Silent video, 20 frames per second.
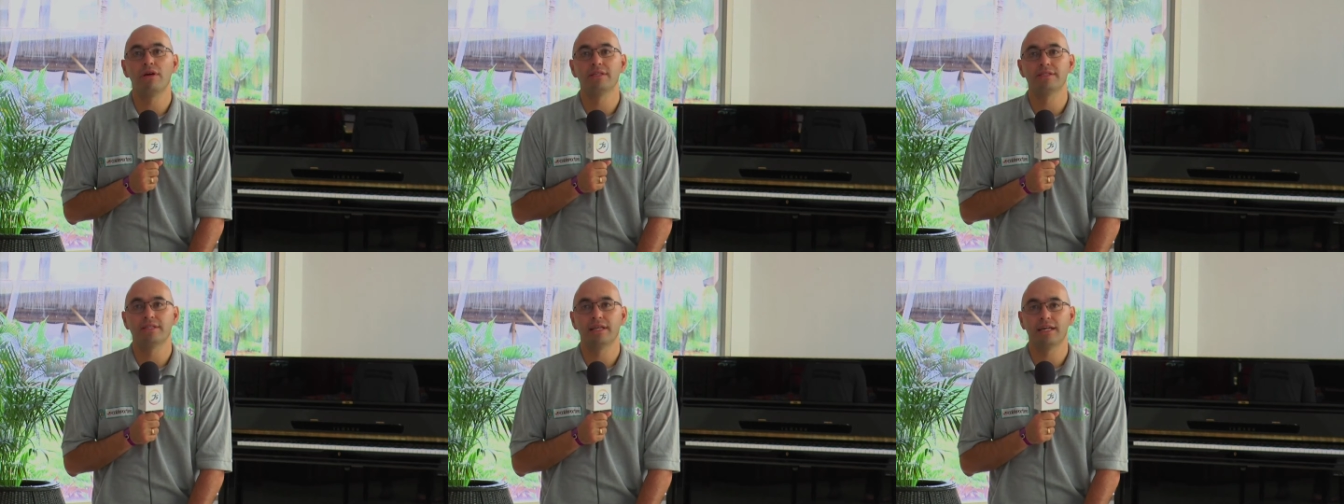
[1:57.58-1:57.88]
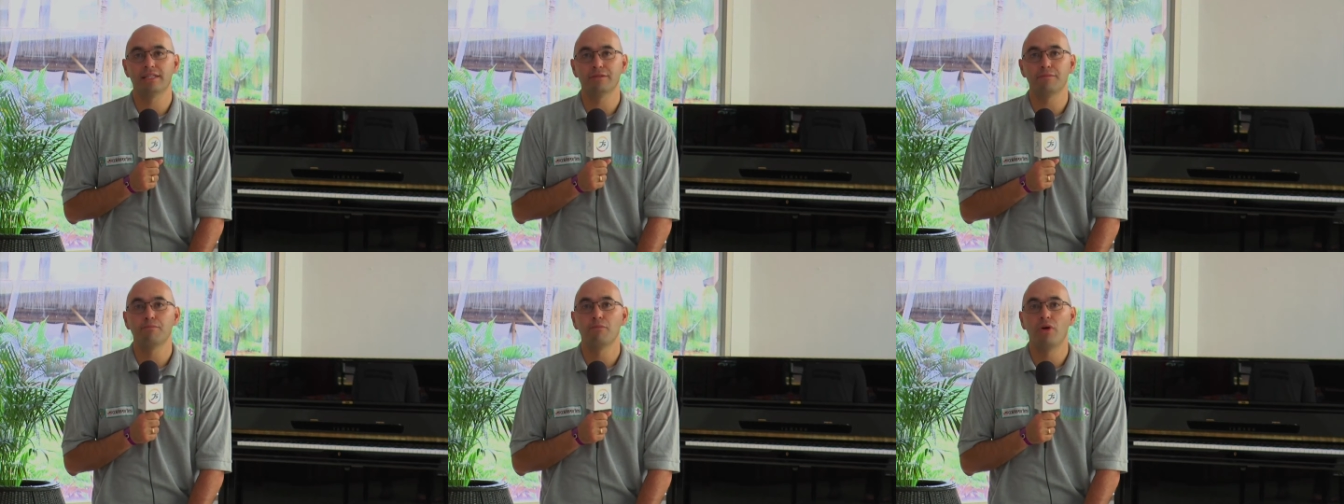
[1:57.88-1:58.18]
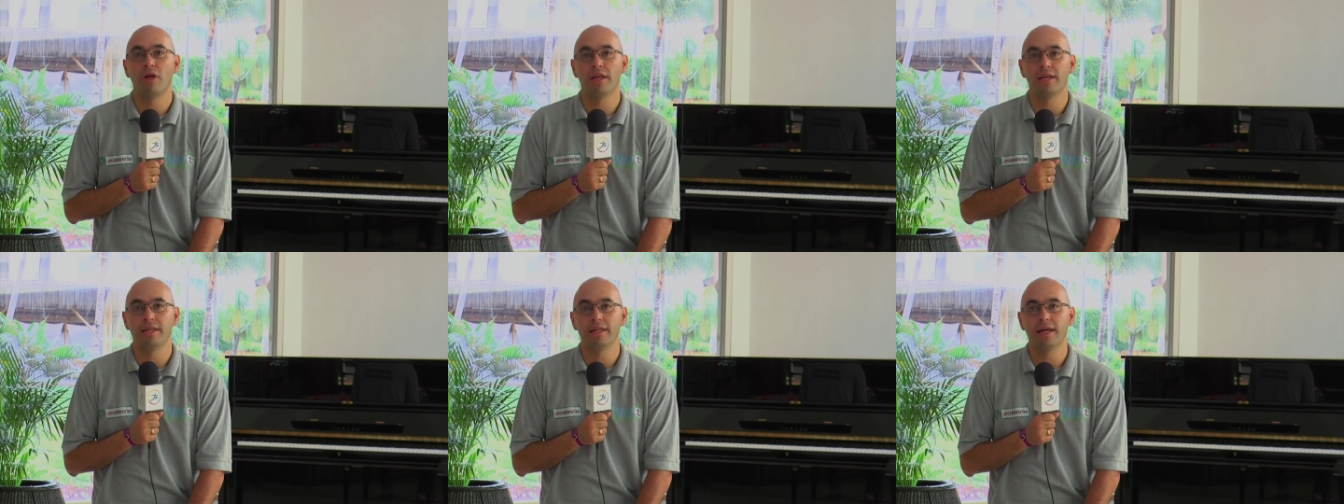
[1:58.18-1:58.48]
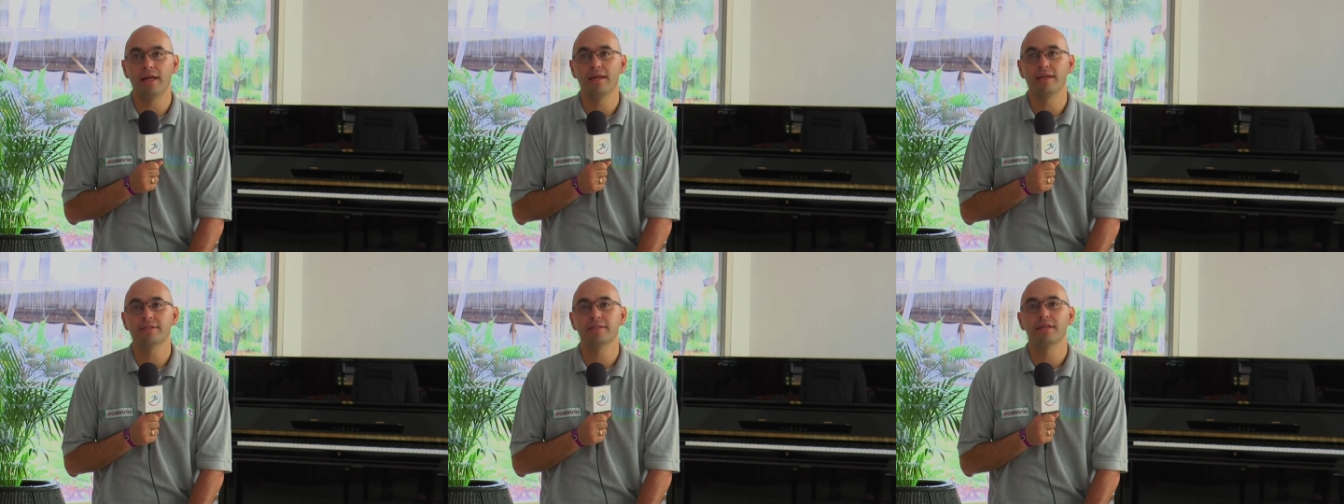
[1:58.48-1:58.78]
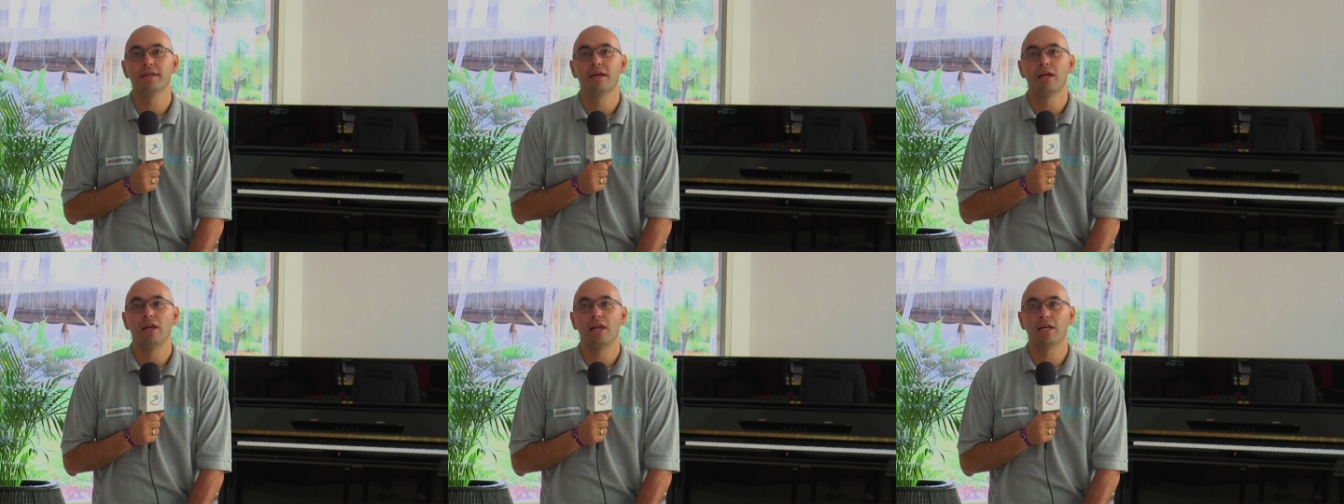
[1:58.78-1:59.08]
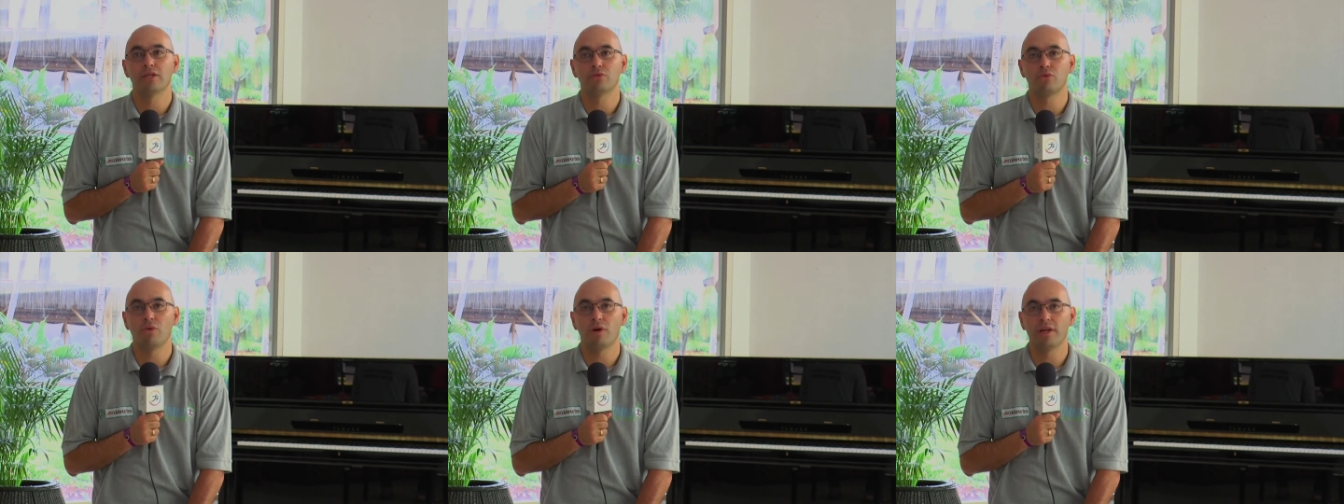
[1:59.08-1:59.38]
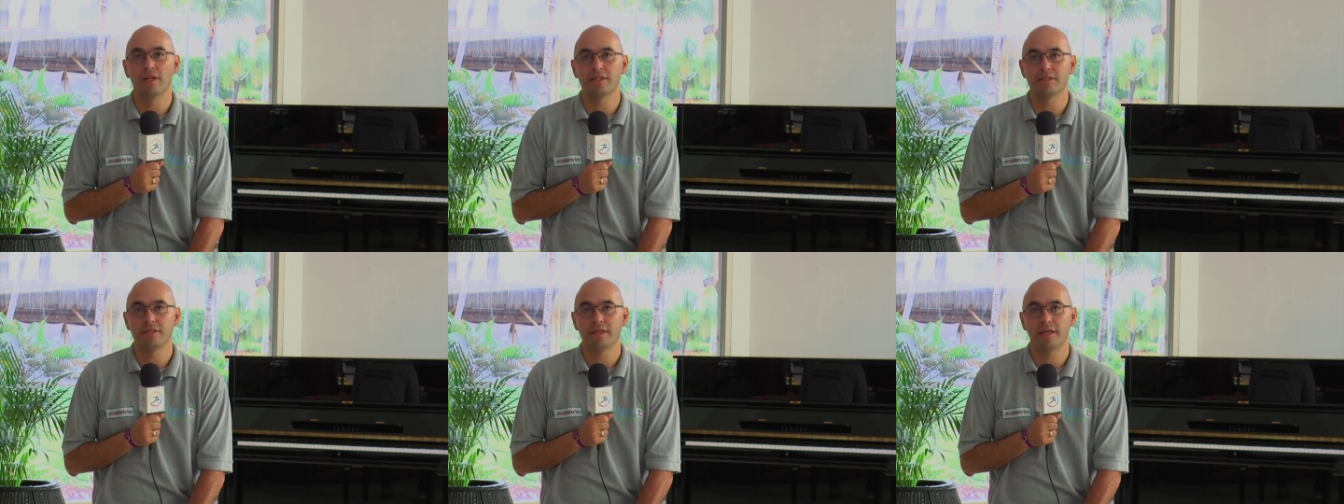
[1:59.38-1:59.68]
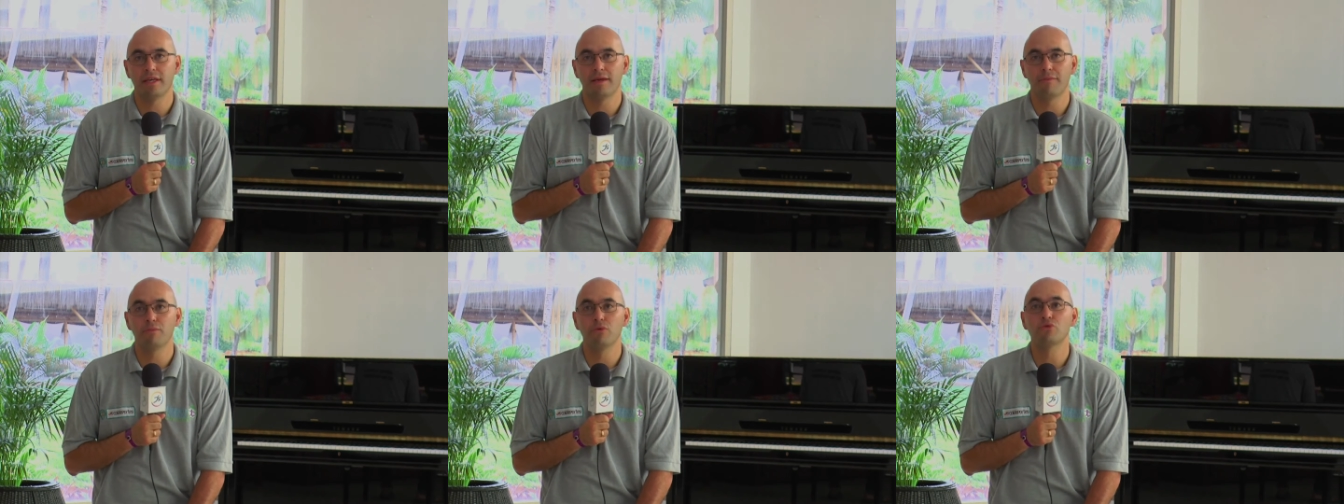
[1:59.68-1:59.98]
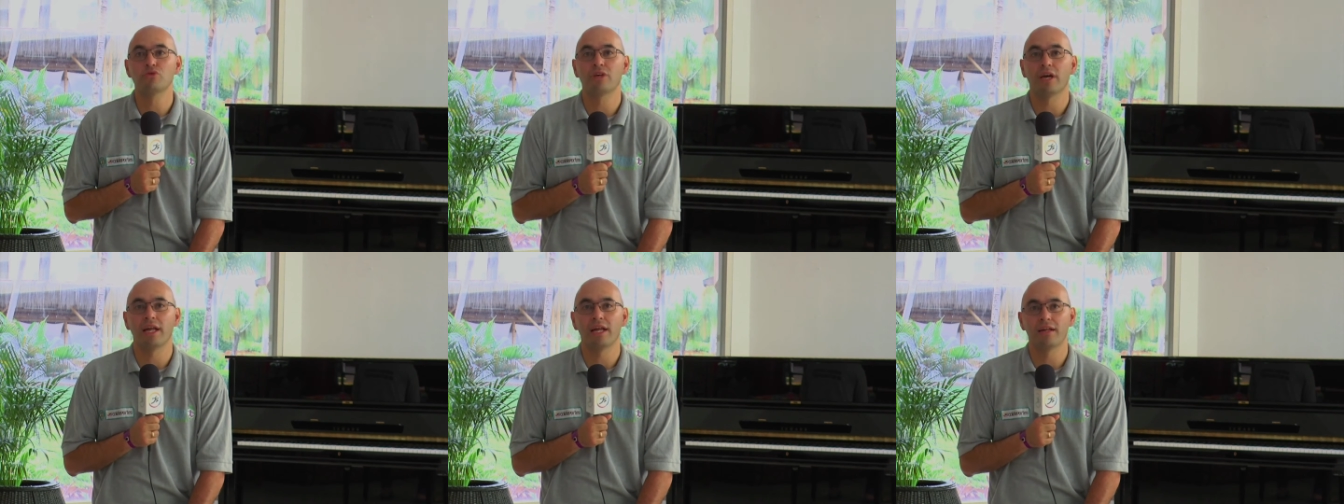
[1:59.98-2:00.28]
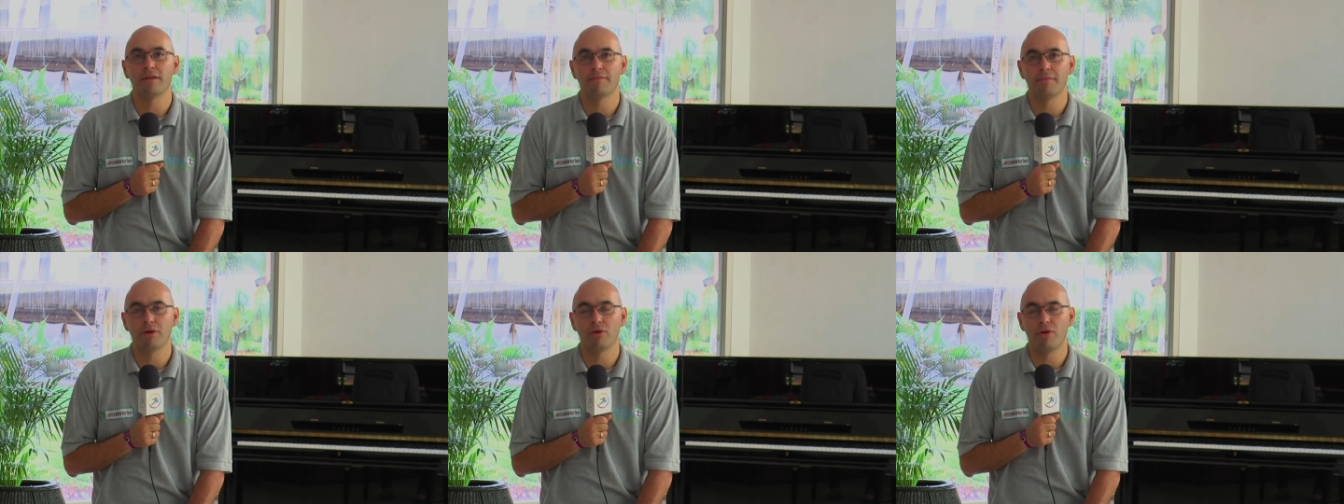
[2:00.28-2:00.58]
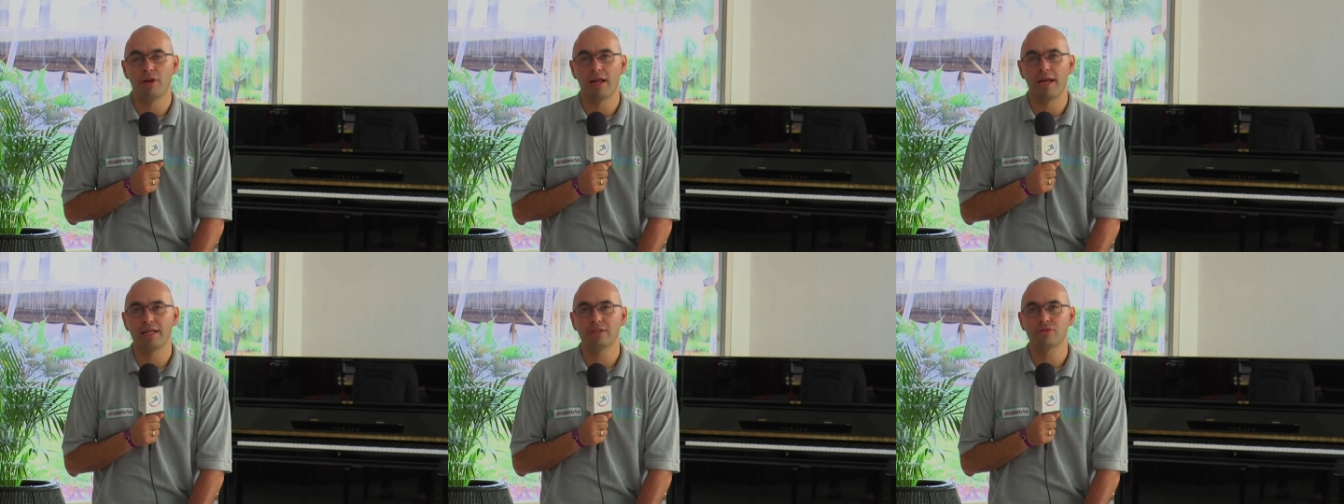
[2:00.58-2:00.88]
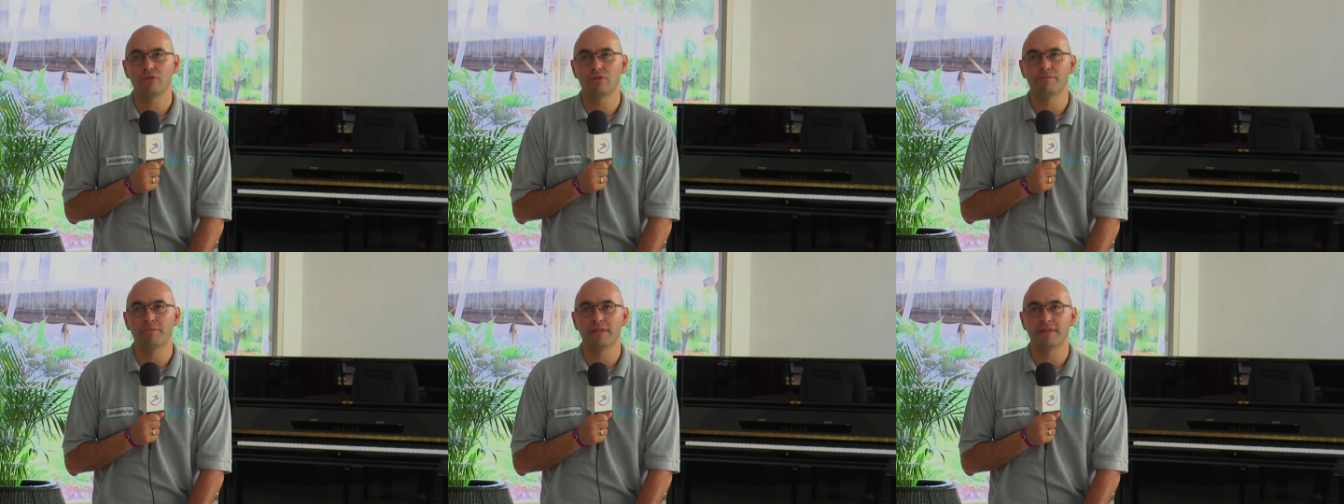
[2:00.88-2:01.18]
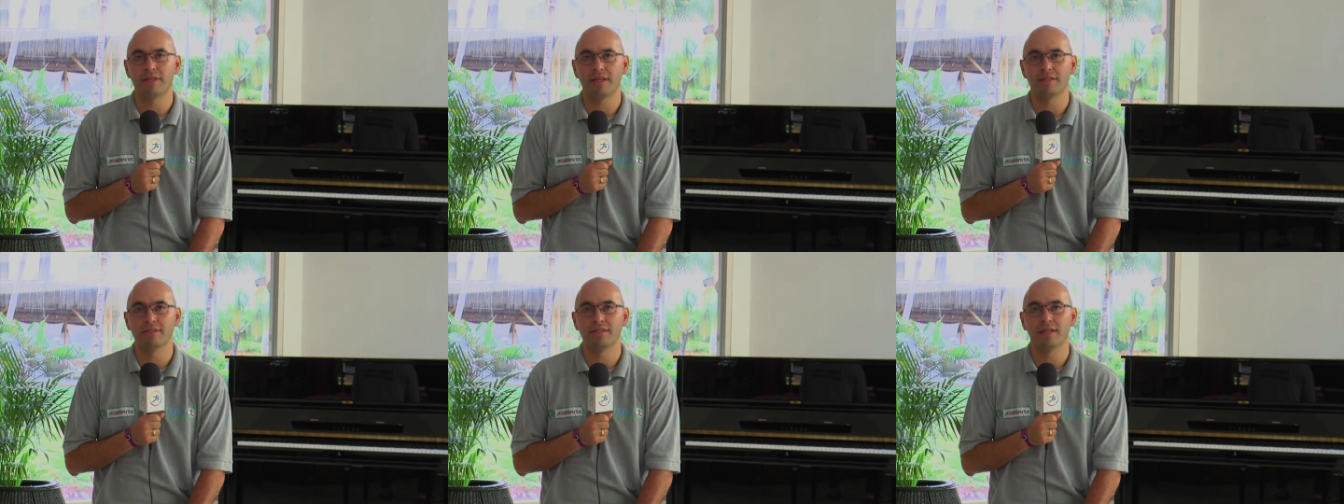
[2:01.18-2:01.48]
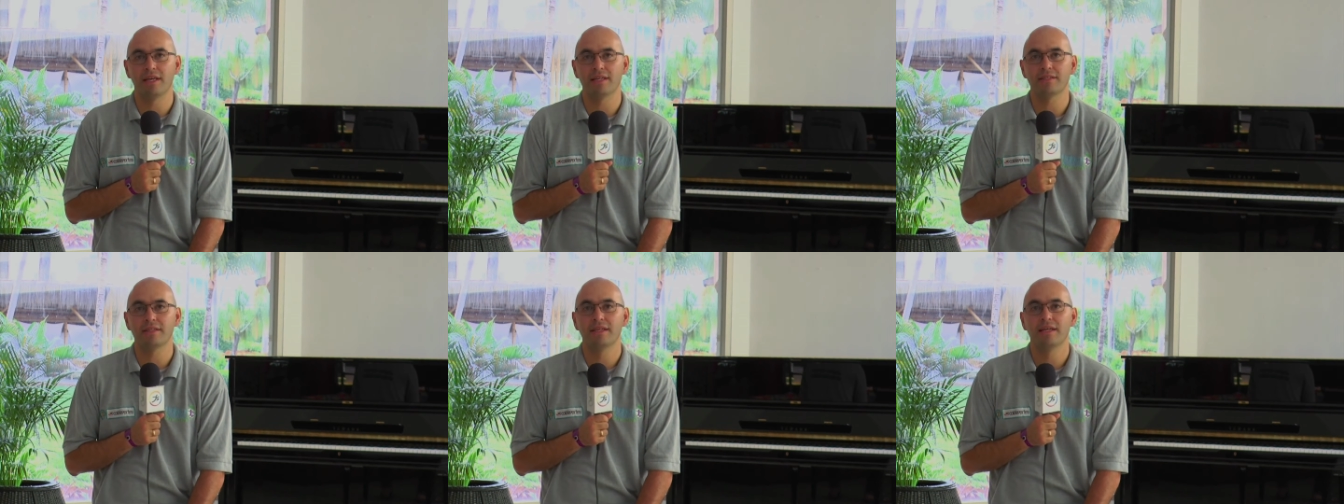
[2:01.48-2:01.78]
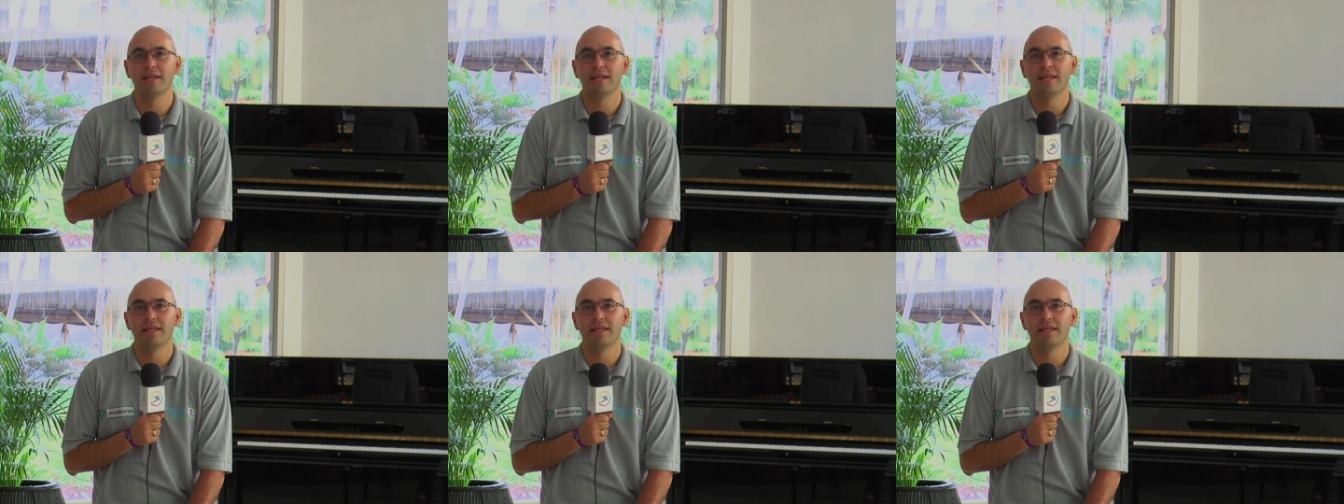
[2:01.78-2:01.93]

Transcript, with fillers: de estas modalidades, las cuales eh, buscarán mejorar las competencias